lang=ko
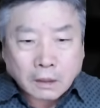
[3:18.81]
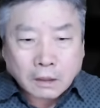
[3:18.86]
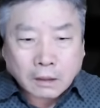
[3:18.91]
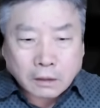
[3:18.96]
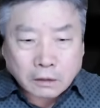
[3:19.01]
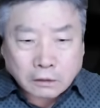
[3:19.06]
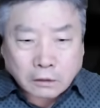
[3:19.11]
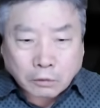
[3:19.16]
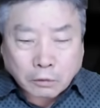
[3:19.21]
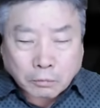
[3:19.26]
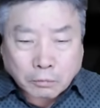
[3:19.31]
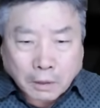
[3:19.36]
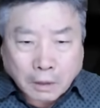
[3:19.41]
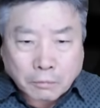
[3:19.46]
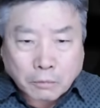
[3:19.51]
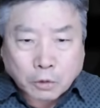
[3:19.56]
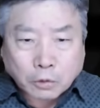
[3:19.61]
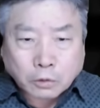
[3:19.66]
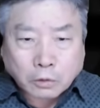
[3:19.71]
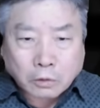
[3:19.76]
그런데도
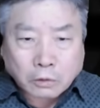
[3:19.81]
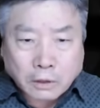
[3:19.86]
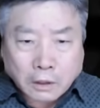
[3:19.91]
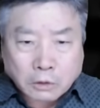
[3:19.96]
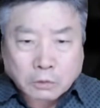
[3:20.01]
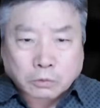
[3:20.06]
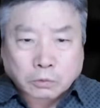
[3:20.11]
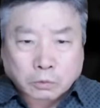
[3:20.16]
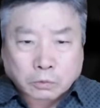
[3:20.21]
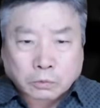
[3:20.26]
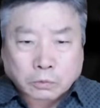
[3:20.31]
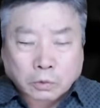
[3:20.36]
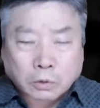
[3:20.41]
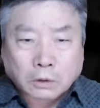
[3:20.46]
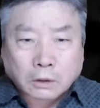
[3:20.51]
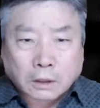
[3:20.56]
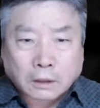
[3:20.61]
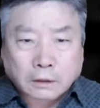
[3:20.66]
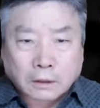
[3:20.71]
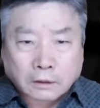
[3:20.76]
맹목적으로 계속
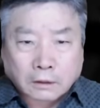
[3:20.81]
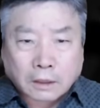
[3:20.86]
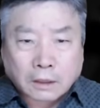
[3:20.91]
쫓아간다